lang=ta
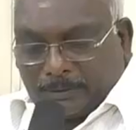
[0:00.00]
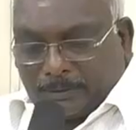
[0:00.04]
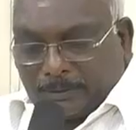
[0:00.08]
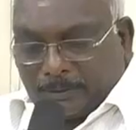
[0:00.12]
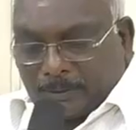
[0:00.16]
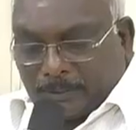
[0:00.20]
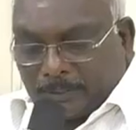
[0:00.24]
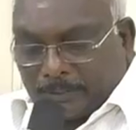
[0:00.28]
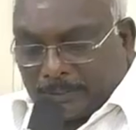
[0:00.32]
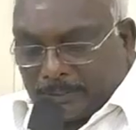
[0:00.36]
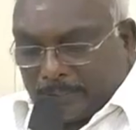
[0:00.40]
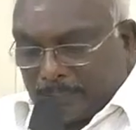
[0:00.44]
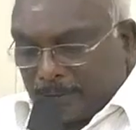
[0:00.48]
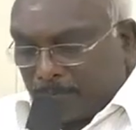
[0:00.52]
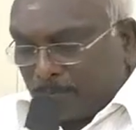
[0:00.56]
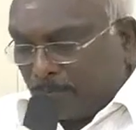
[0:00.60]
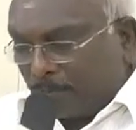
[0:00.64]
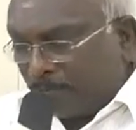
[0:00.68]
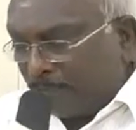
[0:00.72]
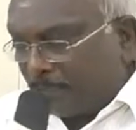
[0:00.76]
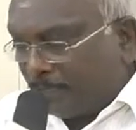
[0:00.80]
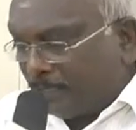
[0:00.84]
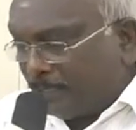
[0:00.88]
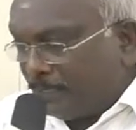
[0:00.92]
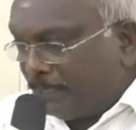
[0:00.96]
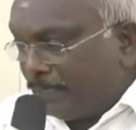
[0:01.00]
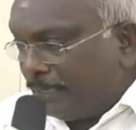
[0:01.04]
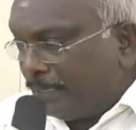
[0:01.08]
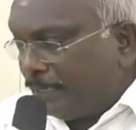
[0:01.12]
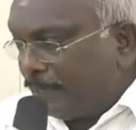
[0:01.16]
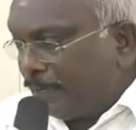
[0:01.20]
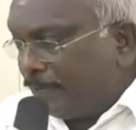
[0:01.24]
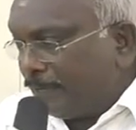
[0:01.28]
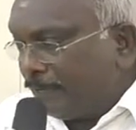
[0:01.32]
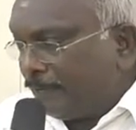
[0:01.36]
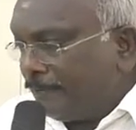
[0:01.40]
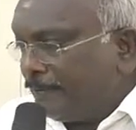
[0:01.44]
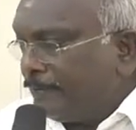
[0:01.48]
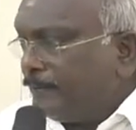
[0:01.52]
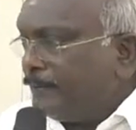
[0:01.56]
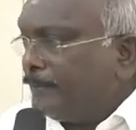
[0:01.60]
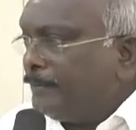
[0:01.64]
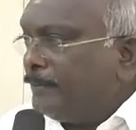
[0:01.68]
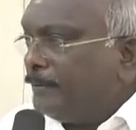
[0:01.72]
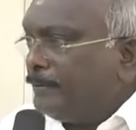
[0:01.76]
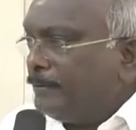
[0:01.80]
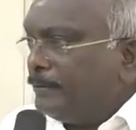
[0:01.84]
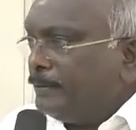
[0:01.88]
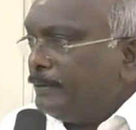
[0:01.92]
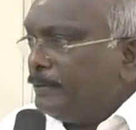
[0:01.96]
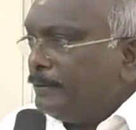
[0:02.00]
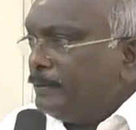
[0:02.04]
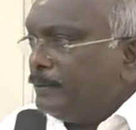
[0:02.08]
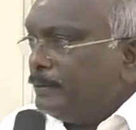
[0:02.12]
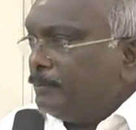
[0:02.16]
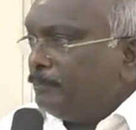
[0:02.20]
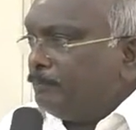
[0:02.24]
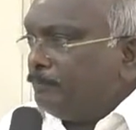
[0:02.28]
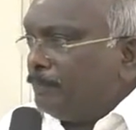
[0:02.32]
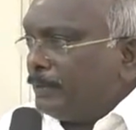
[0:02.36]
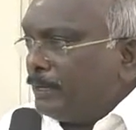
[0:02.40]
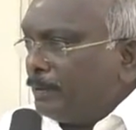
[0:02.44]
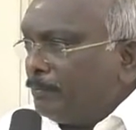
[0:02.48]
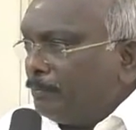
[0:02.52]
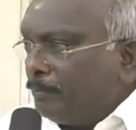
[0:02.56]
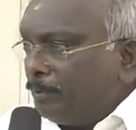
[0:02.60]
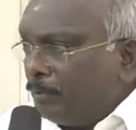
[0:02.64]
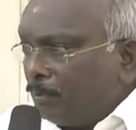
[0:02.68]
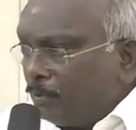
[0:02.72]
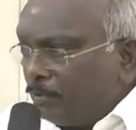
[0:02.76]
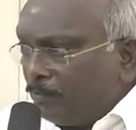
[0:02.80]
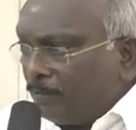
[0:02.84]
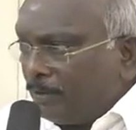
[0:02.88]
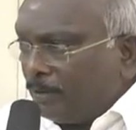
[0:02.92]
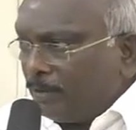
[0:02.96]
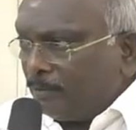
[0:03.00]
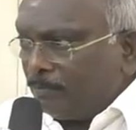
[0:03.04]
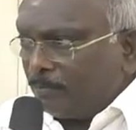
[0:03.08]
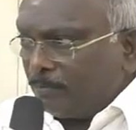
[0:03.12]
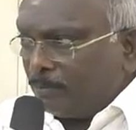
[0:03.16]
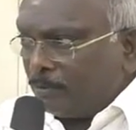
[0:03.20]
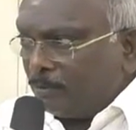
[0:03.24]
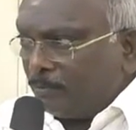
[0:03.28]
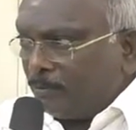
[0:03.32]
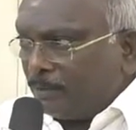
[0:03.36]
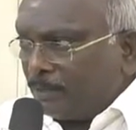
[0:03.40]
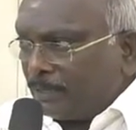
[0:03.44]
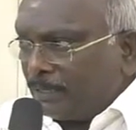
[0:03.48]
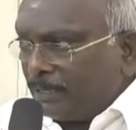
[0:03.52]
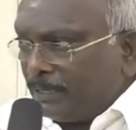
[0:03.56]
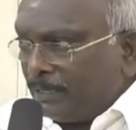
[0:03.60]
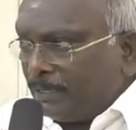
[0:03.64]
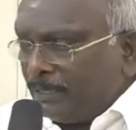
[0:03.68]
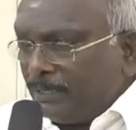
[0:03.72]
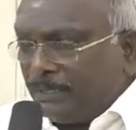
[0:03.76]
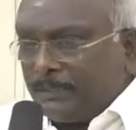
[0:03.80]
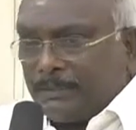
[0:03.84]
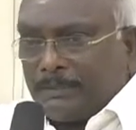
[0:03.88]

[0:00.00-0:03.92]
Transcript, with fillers: எனது அன்பிற்கினிய பெரம்பலூர் வாழ் பொதுமக்களே